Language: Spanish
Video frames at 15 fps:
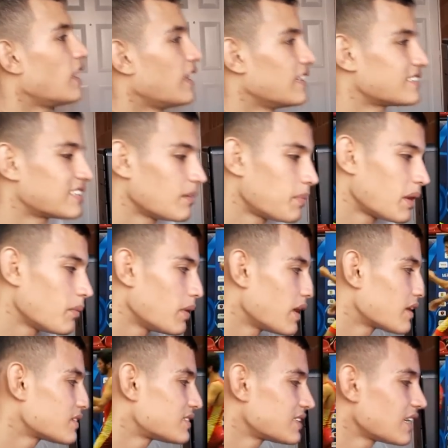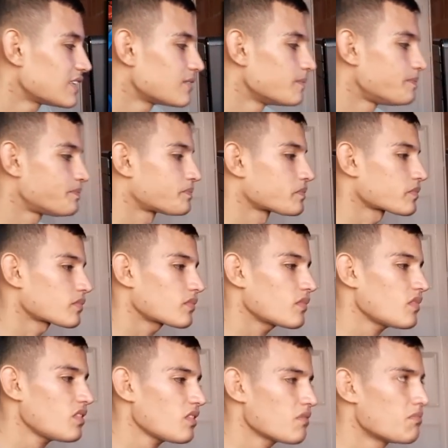En este primer set
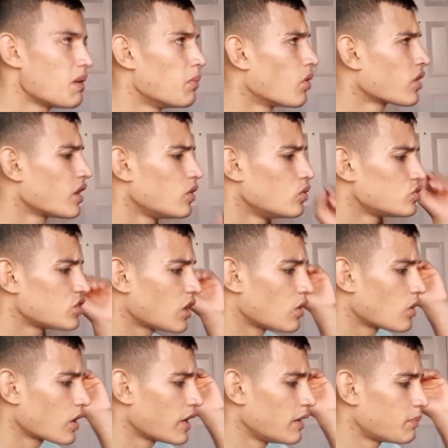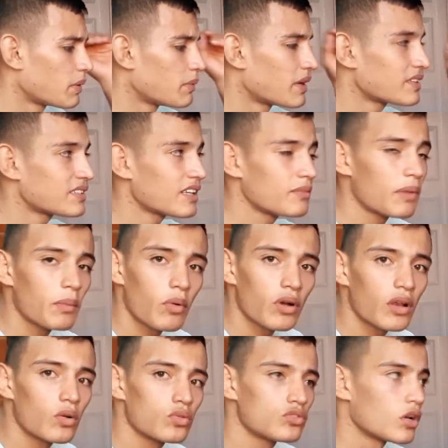vemos que el luchador, en el primer set vemos
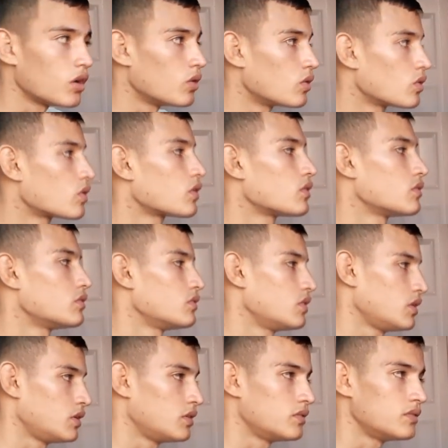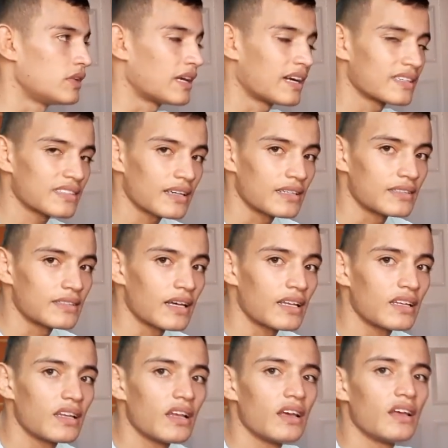que el luchador eh, de,
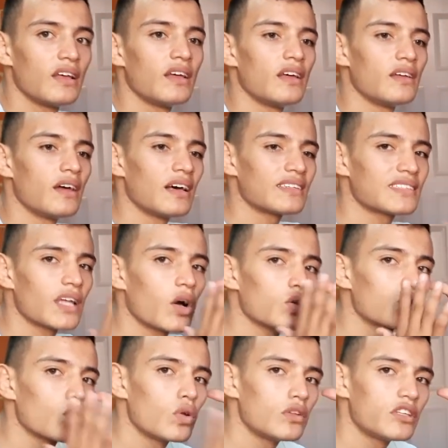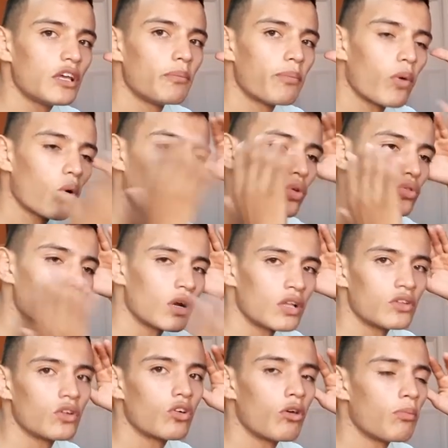Kazajistán ha estado todo el tiempo
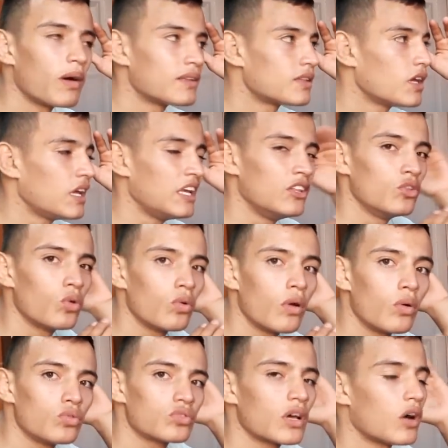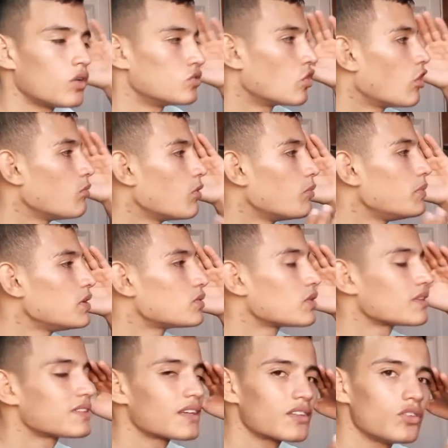controlando el combate y no lo ha buscado, no lo hemos
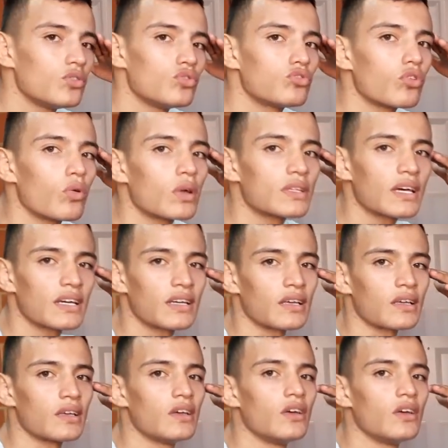visto hacer ni un solo ataque.